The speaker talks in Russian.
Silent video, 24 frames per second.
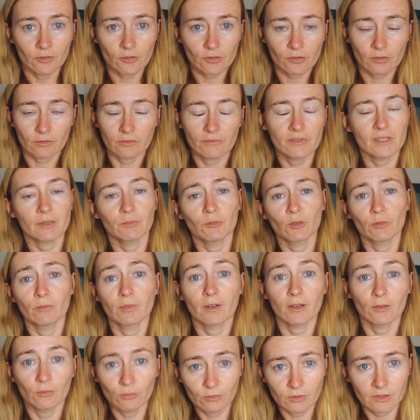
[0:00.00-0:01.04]
Ну что, всем
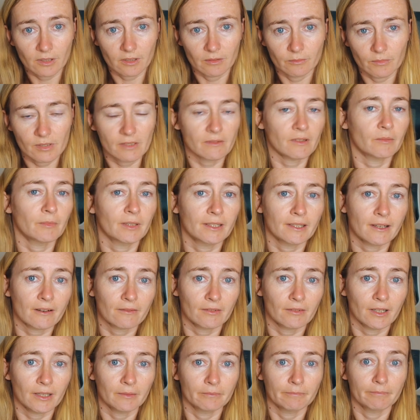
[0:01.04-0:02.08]
доброе утро. Мы с вами
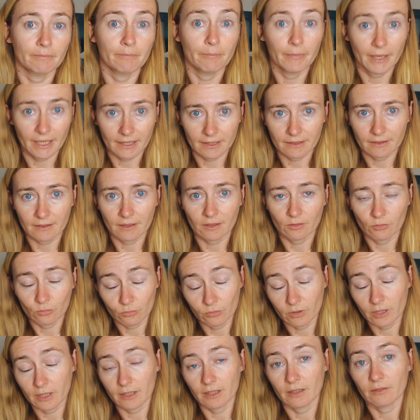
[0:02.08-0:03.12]
открываем пятое
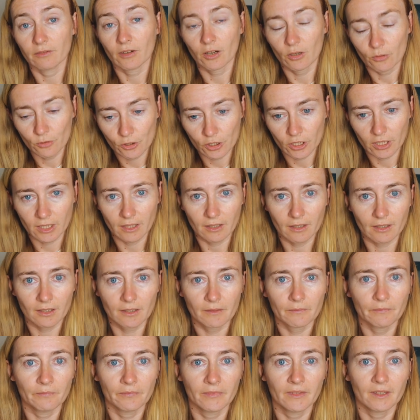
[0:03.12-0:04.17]
утреннее
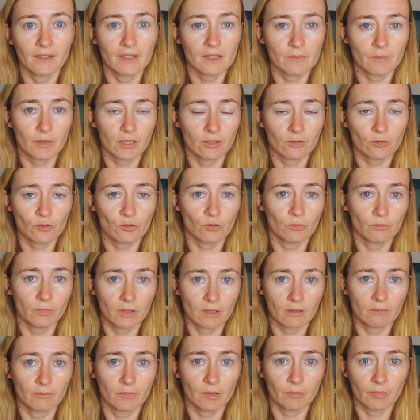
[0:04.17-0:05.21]
включение. Несмотря на то, что
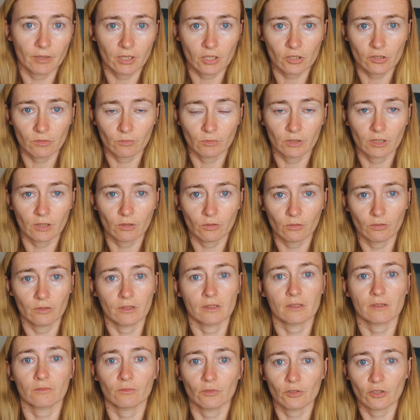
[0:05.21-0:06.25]
мир по-прежнему
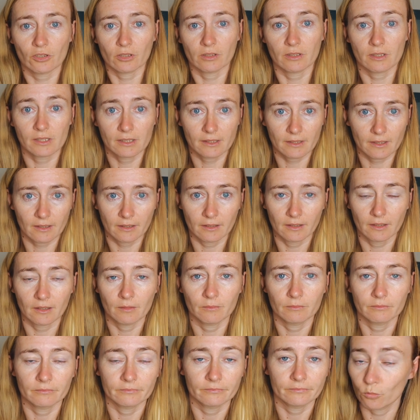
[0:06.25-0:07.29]
находится в очень
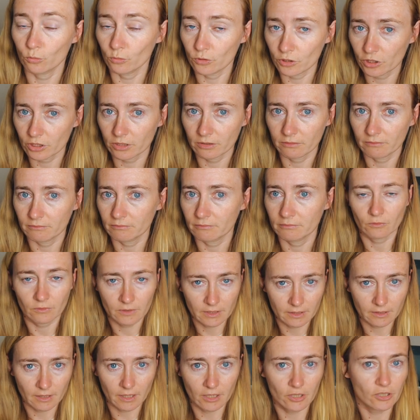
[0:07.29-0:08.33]
странном, очень
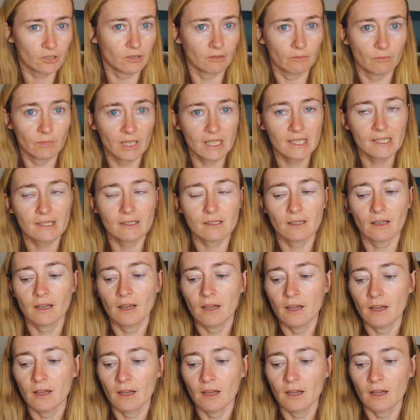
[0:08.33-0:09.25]
страшном месте,